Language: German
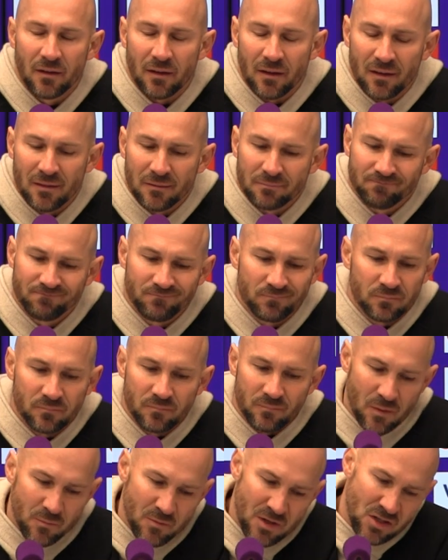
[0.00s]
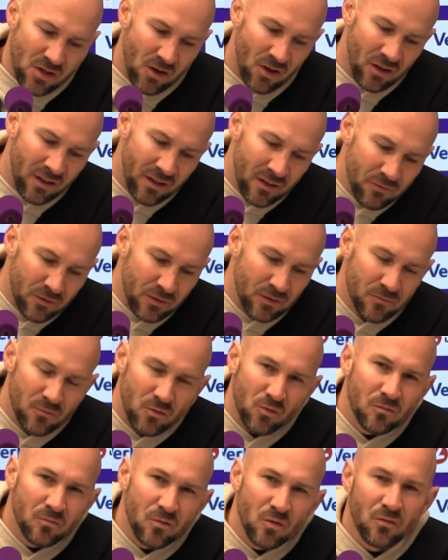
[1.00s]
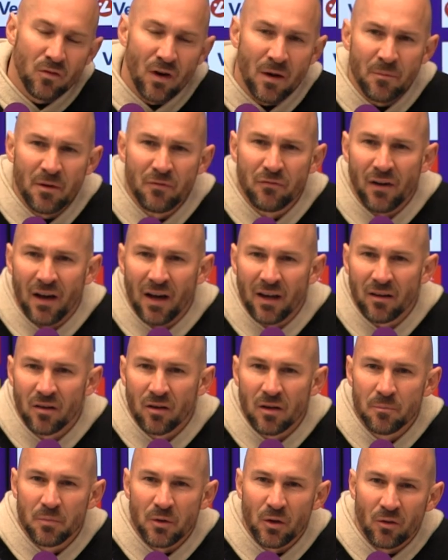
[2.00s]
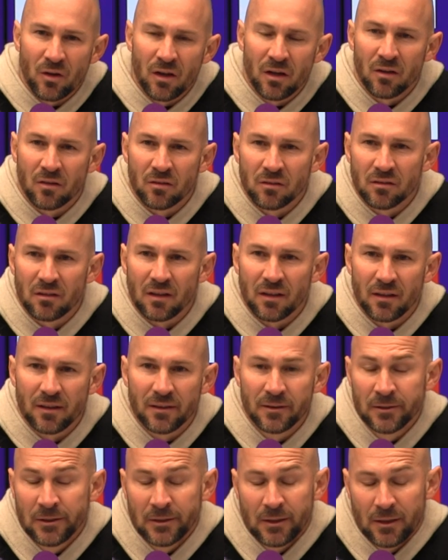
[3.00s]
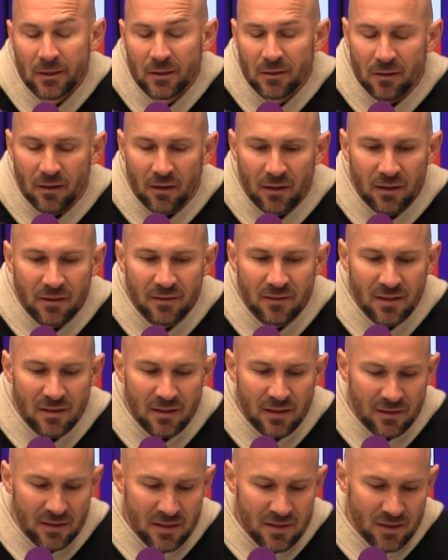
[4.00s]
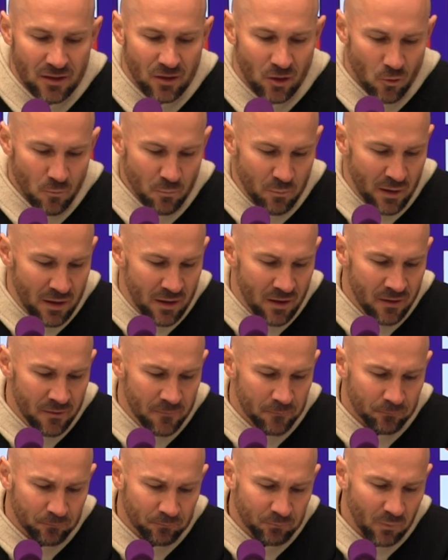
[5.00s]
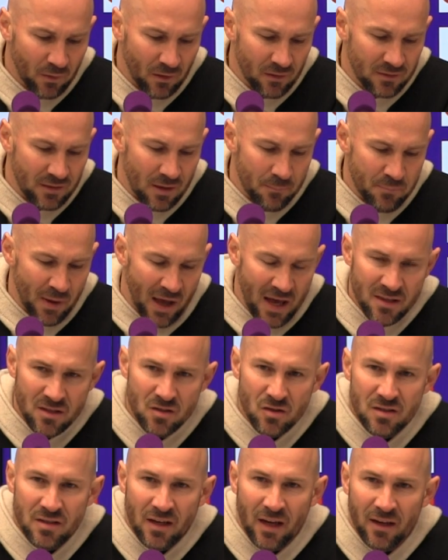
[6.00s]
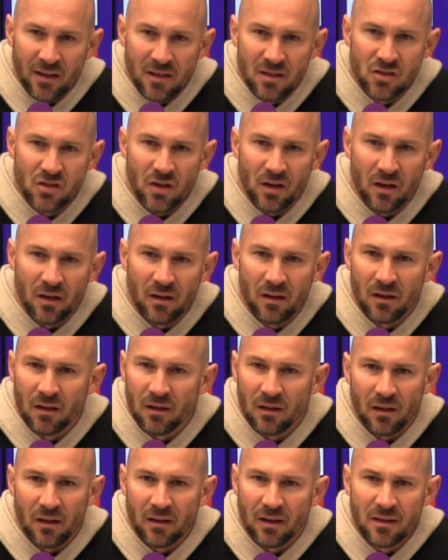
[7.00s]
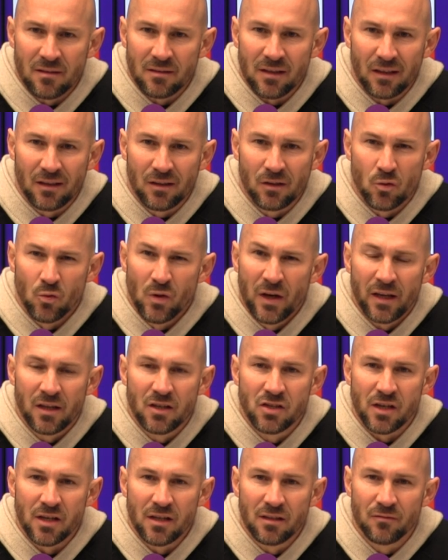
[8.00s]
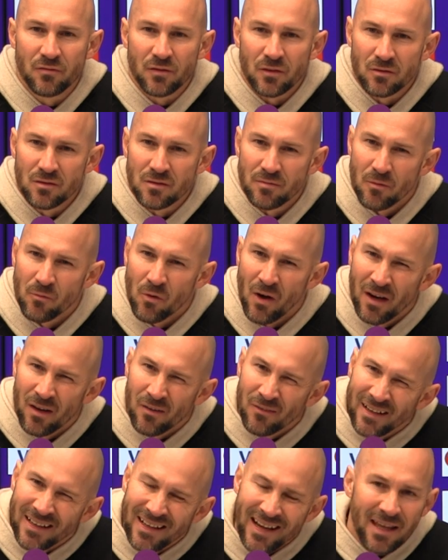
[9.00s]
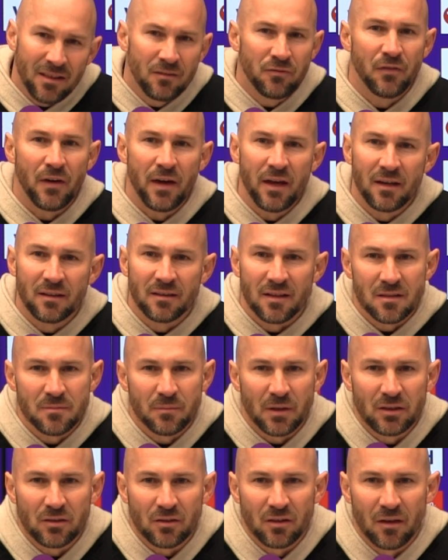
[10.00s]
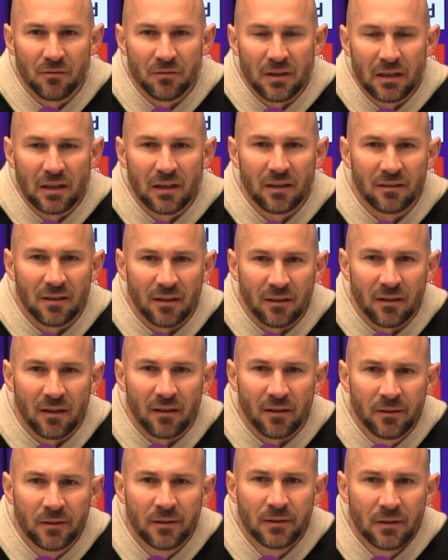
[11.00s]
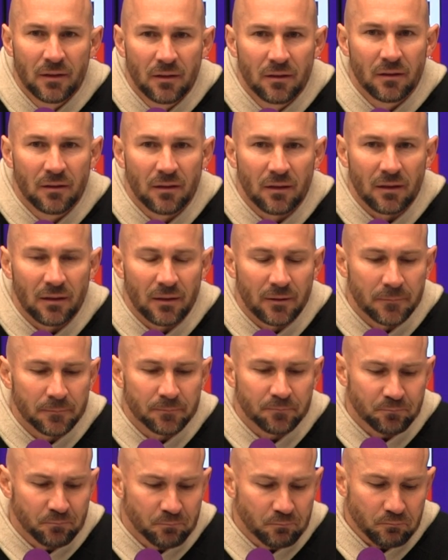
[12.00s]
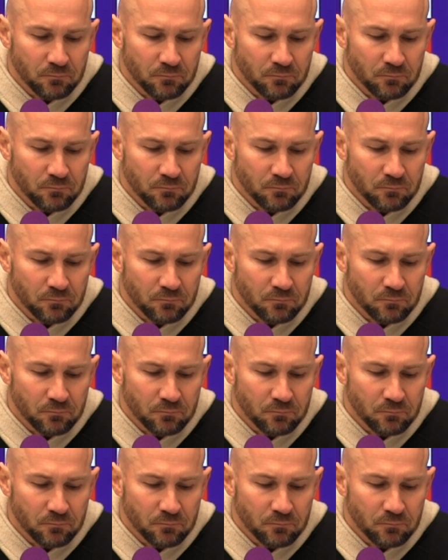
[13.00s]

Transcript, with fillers: Ähm, wir schauen einfach, wo, wo waren wir vor eineinhalb Jahren und da äh, in, die, in dieser Gruppe dabei zu sein, ist schon eine richtig gute Geschichte für uns. Wir waren aber nicht fähig, dass wir da wirklich dann, auch, ähm,